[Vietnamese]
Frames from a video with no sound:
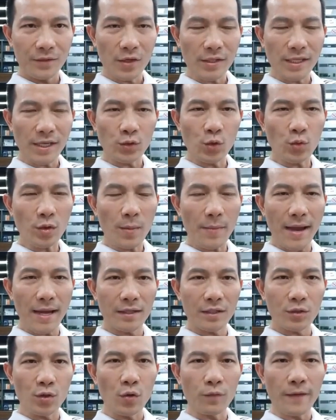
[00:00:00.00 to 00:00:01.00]
Nó sẽ giúp các
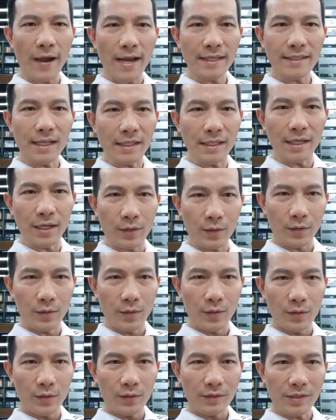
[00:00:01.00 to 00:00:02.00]
bạn đột phá rất nhiều
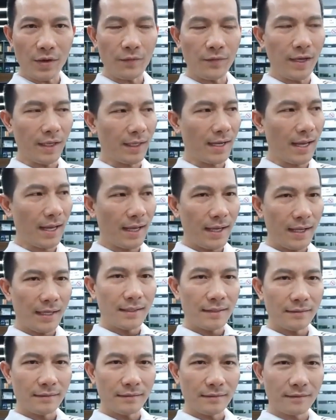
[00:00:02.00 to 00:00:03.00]
trong việc là
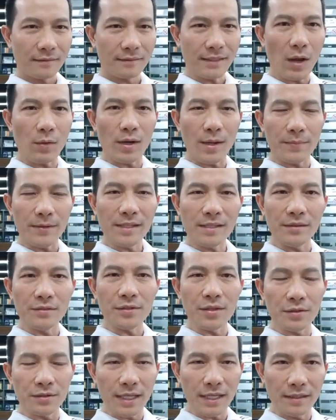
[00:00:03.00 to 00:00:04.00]
tạo lập cái
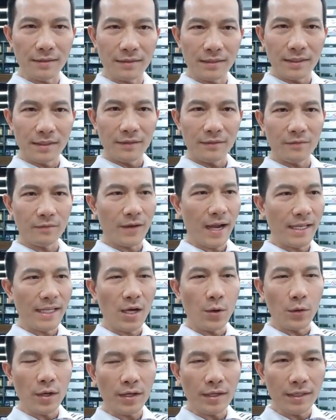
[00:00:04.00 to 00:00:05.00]
sự tự tin và
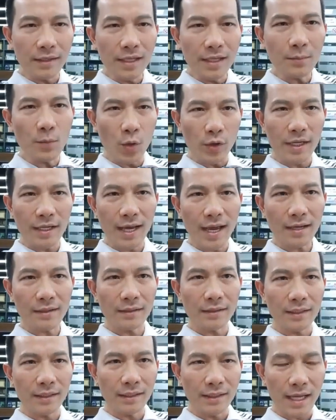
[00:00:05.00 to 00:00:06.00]
nhiều cái kiến thức bổ ích khác
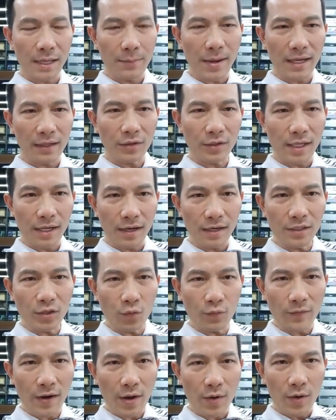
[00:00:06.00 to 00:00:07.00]
để bạn có thể ứng
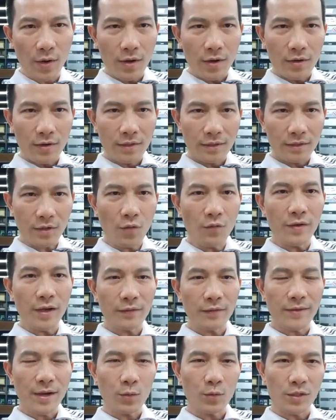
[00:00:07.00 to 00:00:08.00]
dụng vào công
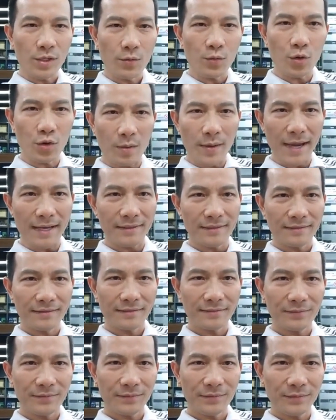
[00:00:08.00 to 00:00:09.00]
việc và cuộc sống của các bạn.
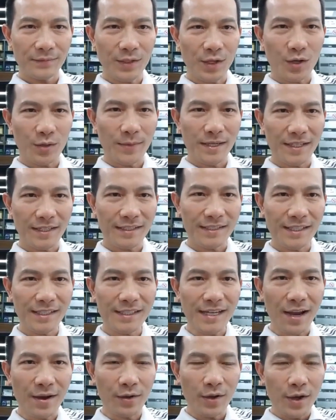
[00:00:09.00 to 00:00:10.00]
Rồi bây giờ thì
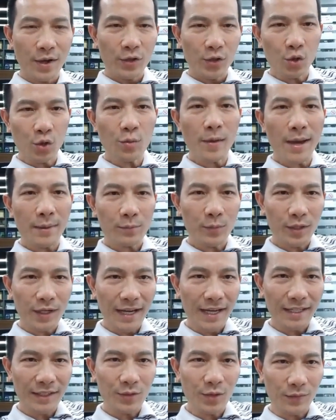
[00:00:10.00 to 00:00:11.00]
xin chào. Chúc các bạn một
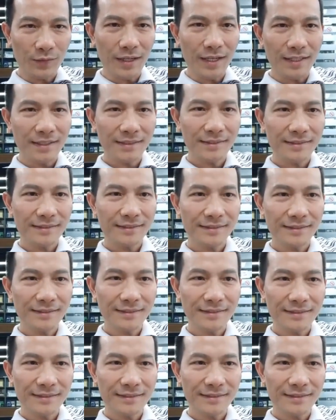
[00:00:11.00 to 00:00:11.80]
ngày tuyệt vời.